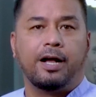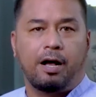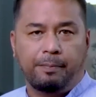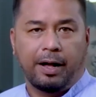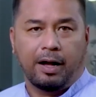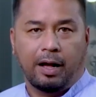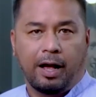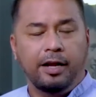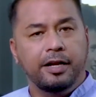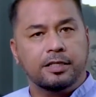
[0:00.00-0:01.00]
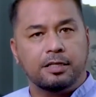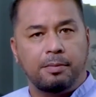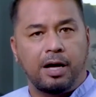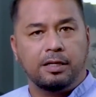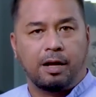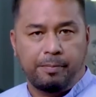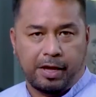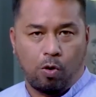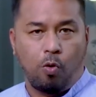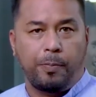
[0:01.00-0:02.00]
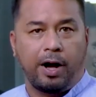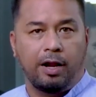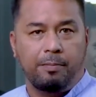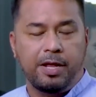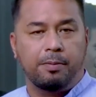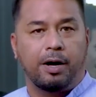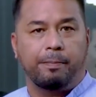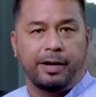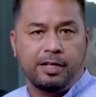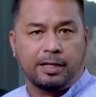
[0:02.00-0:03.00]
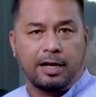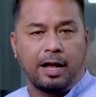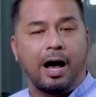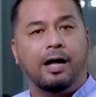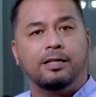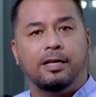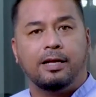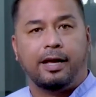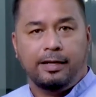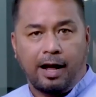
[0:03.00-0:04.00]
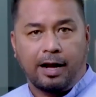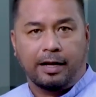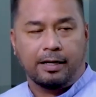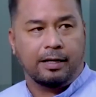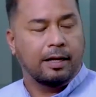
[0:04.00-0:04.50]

nakaabang. Halina't samahan kami upang alamin ang mga balitang ating kailangan.